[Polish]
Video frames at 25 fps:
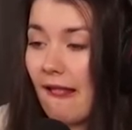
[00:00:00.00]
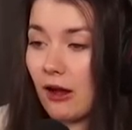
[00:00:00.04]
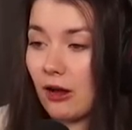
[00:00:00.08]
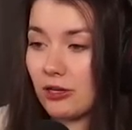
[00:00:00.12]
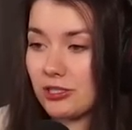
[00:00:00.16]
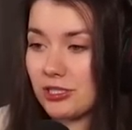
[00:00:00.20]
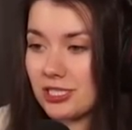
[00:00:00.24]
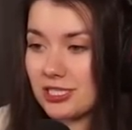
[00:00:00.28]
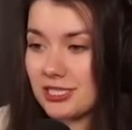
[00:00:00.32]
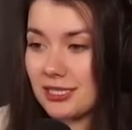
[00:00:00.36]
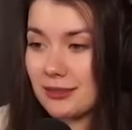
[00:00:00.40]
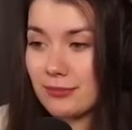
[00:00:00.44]

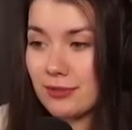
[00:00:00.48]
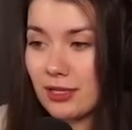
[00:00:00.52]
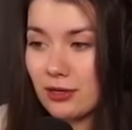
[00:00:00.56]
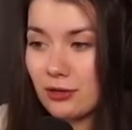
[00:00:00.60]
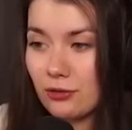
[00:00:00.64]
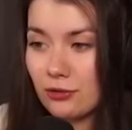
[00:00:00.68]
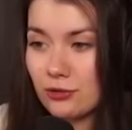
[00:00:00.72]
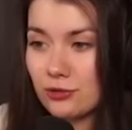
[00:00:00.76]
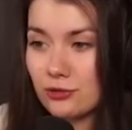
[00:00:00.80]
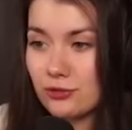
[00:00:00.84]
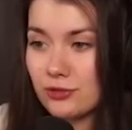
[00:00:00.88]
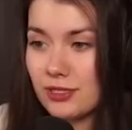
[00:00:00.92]
Chociaż tam na
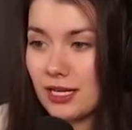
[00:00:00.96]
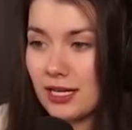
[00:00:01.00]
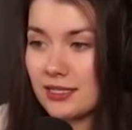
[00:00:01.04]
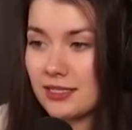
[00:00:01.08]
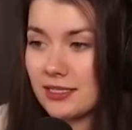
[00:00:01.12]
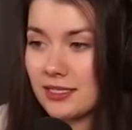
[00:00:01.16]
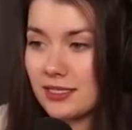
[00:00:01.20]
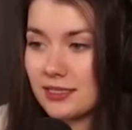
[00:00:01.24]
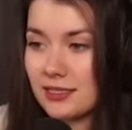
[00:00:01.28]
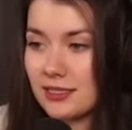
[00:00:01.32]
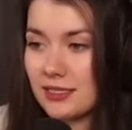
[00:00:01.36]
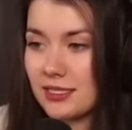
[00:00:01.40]
końcu ja
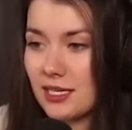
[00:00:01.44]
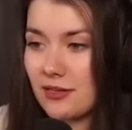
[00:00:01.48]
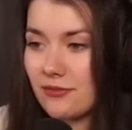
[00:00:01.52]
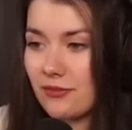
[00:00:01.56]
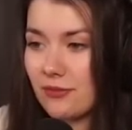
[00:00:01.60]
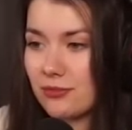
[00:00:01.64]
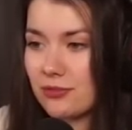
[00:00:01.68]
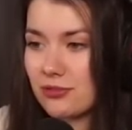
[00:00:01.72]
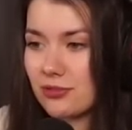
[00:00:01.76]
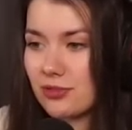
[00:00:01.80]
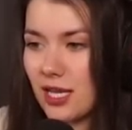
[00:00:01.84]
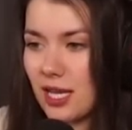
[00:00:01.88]
nigdy nie
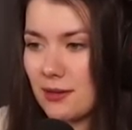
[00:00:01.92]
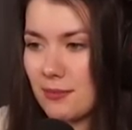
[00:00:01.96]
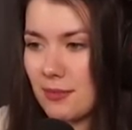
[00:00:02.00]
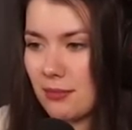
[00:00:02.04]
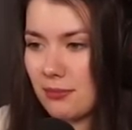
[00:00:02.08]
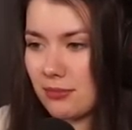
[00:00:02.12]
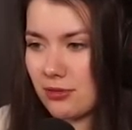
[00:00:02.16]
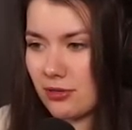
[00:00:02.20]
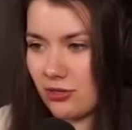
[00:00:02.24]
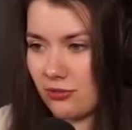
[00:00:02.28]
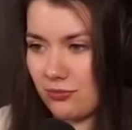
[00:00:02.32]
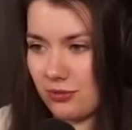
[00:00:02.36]
wiem, co ja
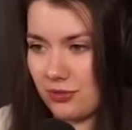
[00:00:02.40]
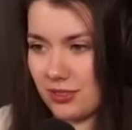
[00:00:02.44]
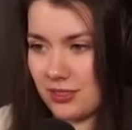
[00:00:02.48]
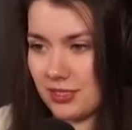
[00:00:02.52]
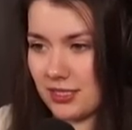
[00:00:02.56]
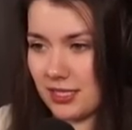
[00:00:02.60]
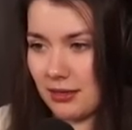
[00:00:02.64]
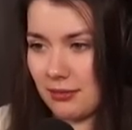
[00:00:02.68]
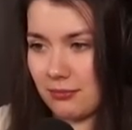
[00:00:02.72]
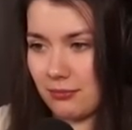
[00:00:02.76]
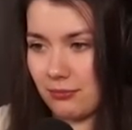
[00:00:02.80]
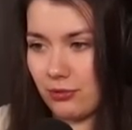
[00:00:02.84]
mam robić
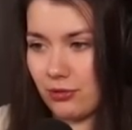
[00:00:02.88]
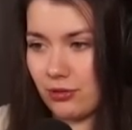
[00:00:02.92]
tam,